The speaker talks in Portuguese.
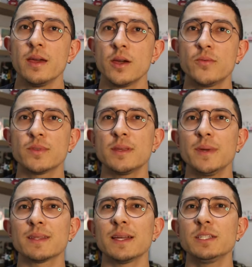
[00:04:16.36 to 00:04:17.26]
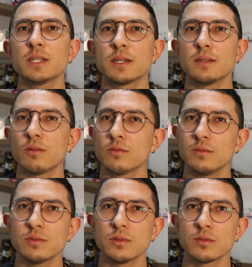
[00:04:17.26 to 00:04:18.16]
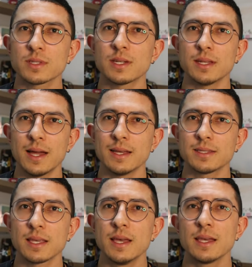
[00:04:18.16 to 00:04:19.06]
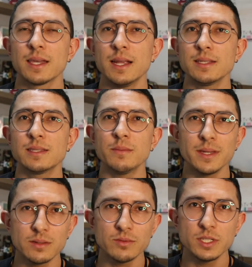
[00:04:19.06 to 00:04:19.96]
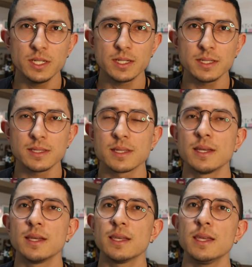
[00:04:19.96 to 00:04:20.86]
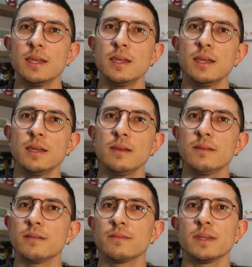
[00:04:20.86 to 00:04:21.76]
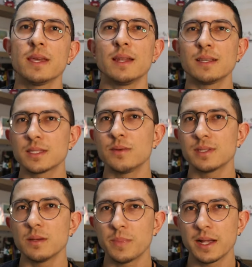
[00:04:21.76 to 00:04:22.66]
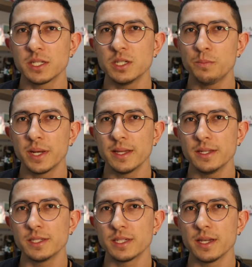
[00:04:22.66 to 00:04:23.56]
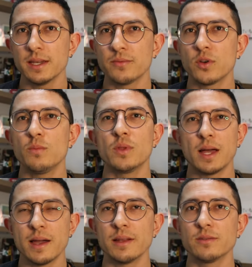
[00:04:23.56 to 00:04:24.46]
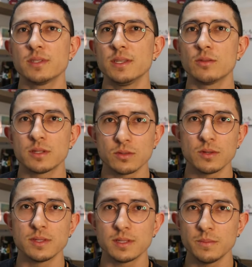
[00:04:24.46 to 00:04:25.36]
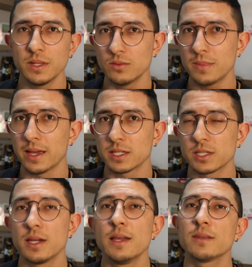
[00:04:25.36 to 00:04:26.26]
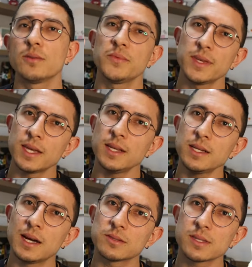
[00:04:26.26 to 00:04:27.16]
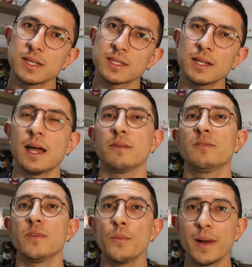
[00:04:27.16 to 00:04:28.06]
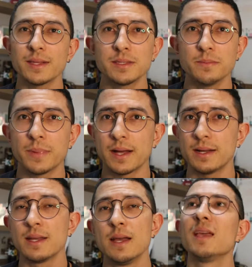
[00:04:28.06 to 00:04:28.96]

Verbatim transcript: Eu vou também estar tá indicando alguns outros canais que eles também dão dicas e em relação a essa parte de preencher formulários e outras coisas também do MECT. Então fiquem ligados nessa live, venham participar.